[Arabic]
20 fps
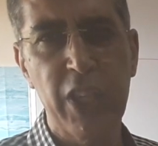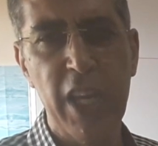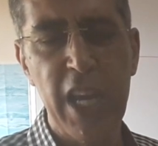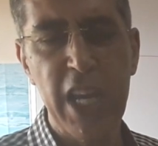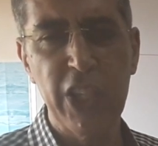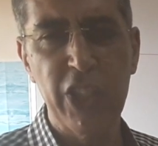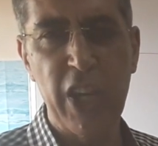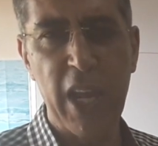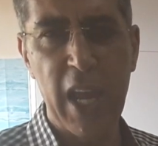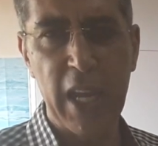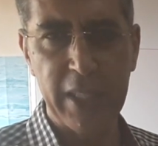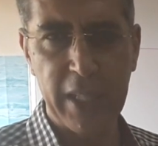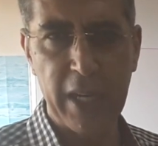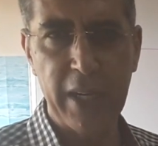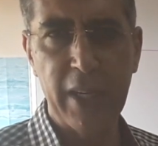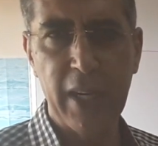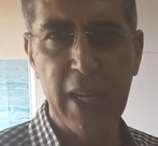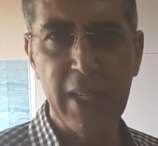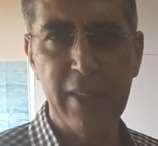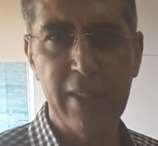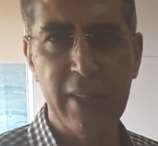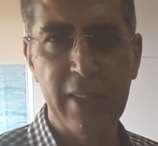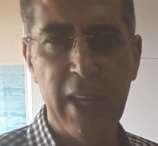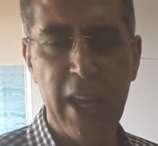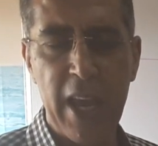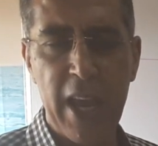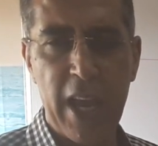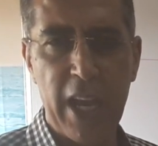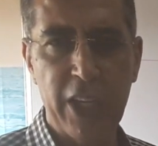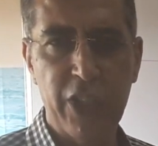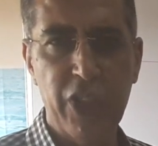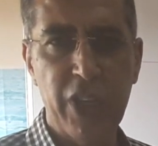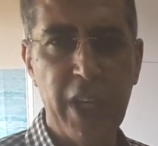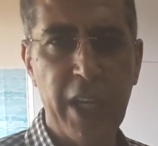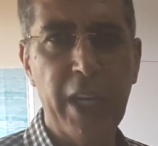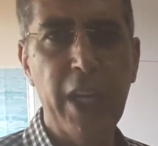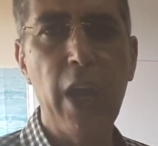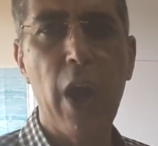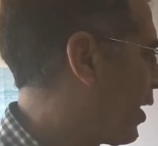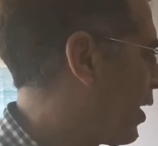إنتاج هذا النص
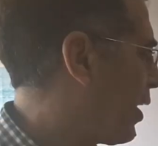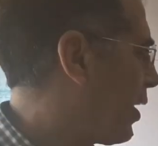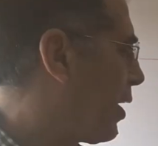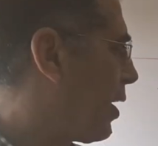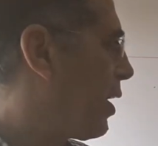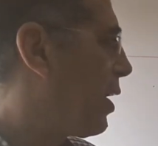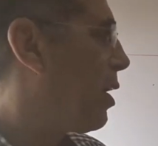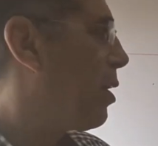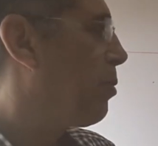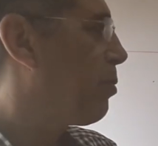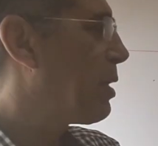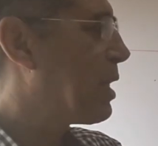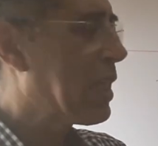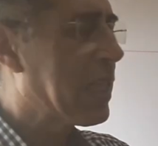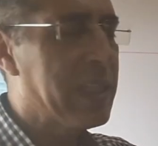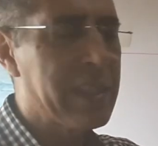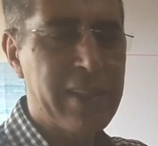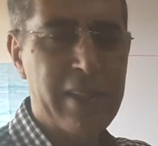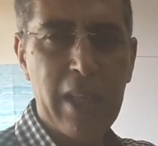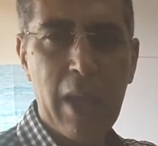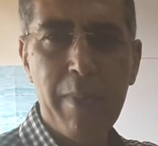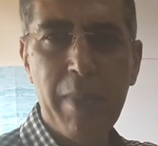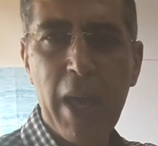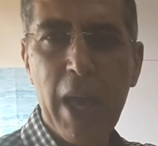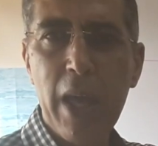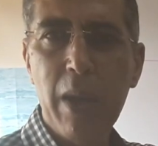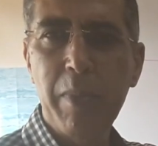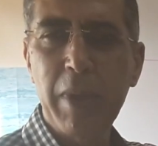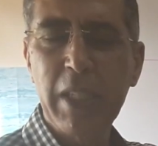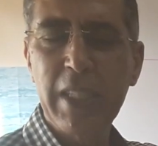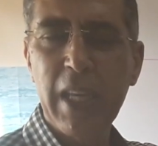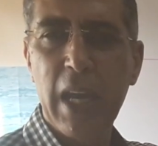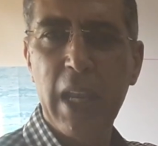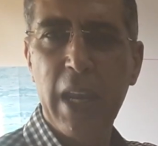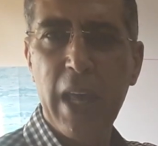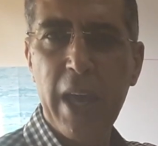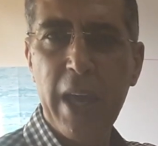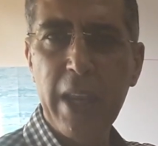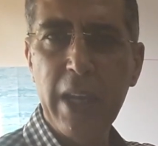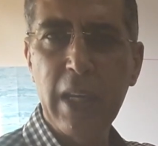الشعري آه، مثل الزمان
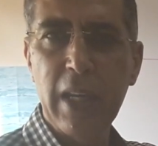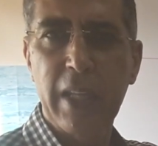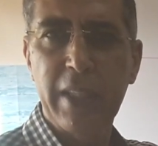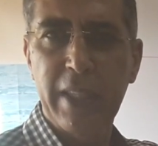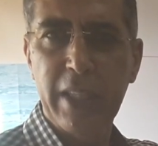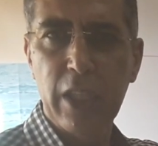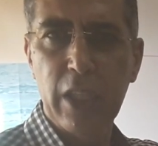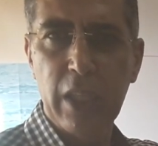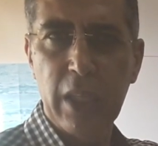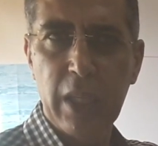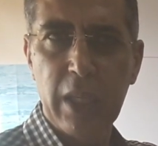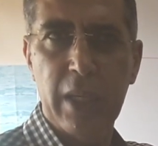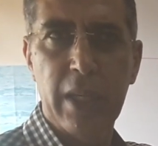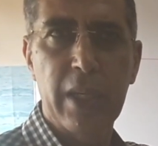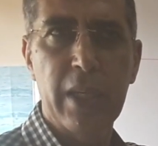مثلا الذي